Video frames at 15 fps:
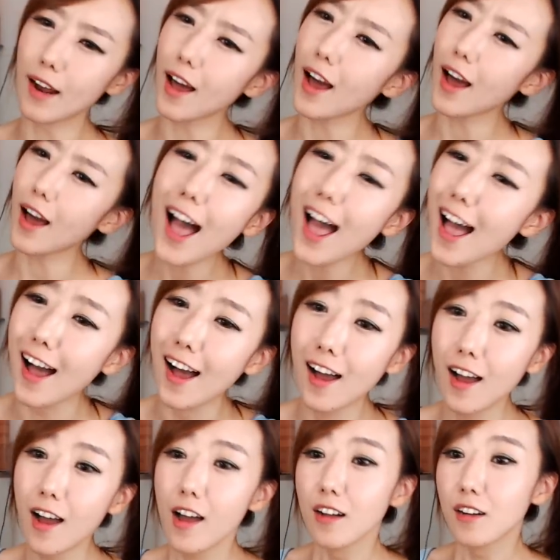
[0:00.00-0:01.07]
나라가
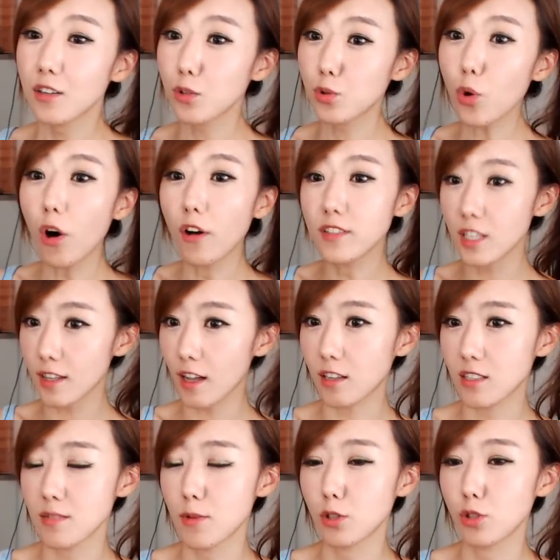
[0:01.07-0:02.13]
그리고 또 언제
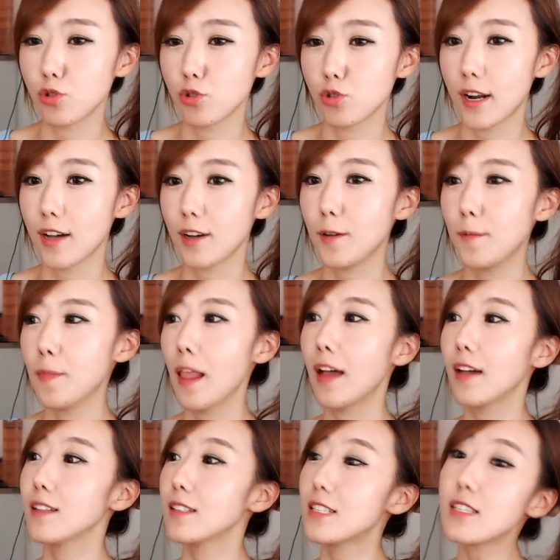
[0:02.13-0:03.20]
딱지 먹는 줄 알아요?
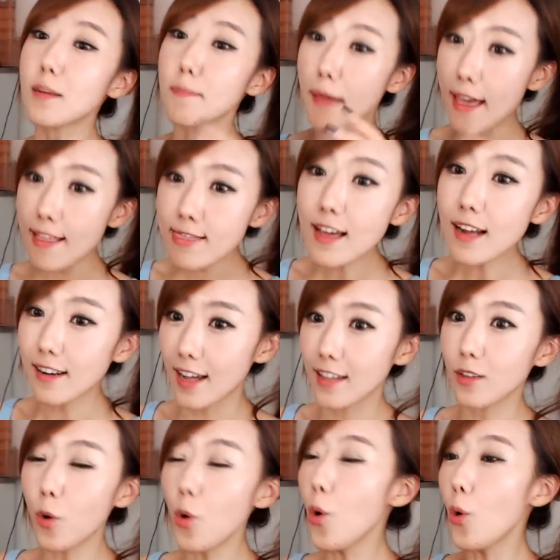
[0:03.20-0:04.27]
진짜 맨날
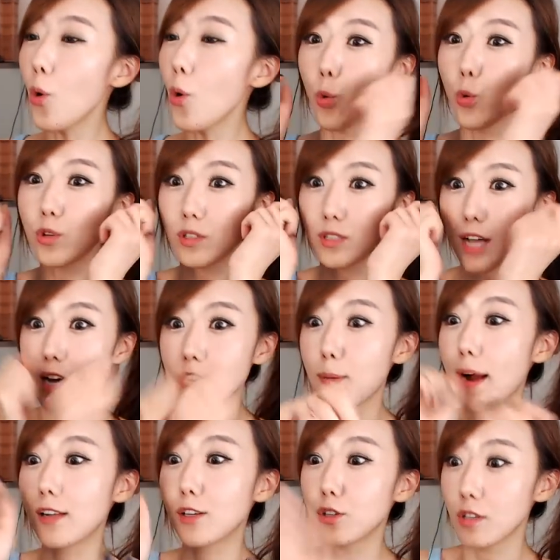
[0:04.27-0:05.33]
나는 어? 오늘 자리
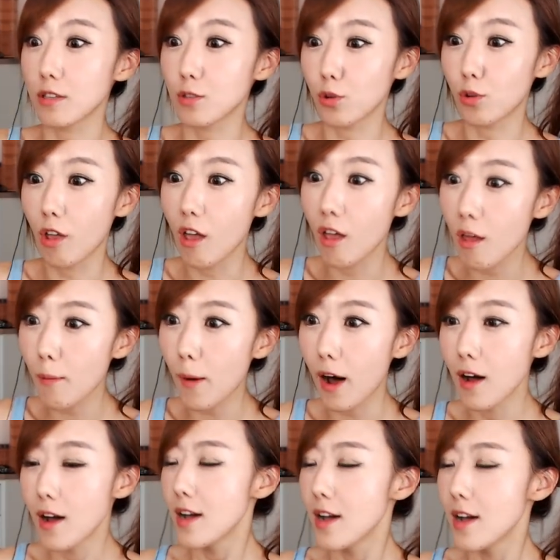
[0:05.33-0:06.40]
발견했어
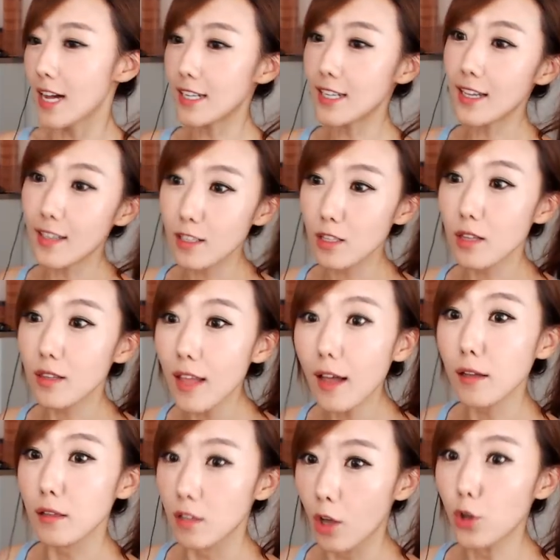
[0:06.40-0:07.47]
대박 자리에다
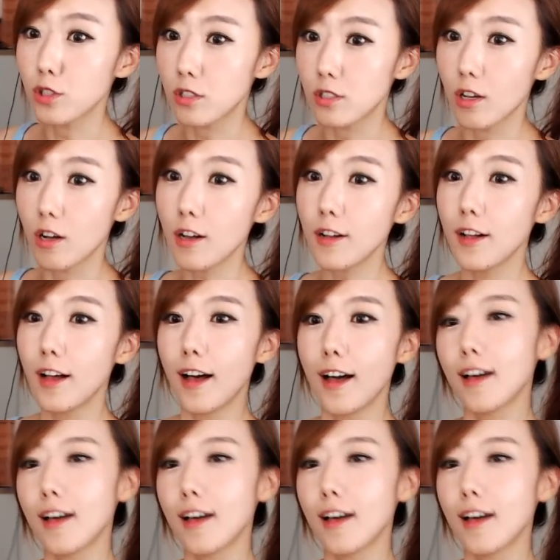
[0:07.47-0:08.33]
딱 넣었어